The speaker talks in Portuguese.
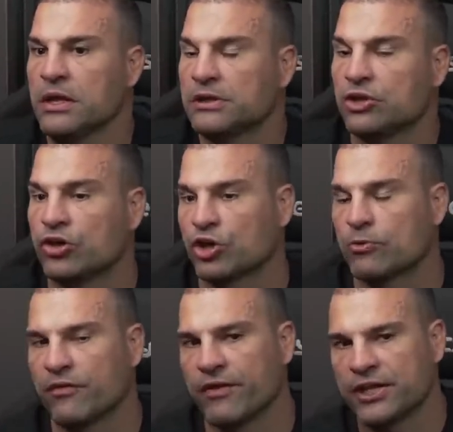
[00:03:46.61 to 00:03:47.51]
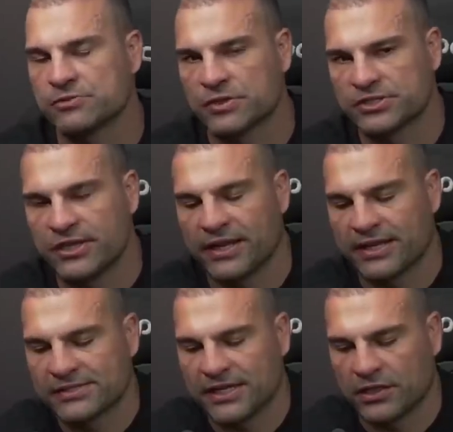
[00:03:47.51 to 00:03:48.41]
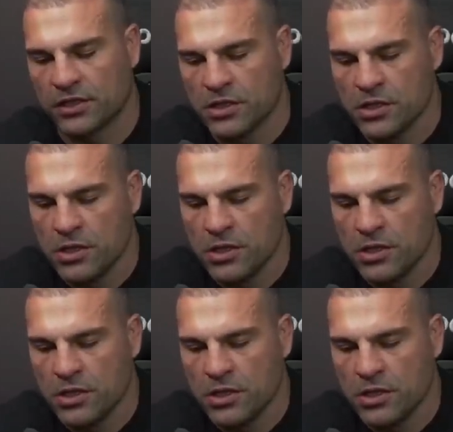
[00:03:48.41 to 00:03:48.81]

Tanto é que uma vez, uma cena engraçada.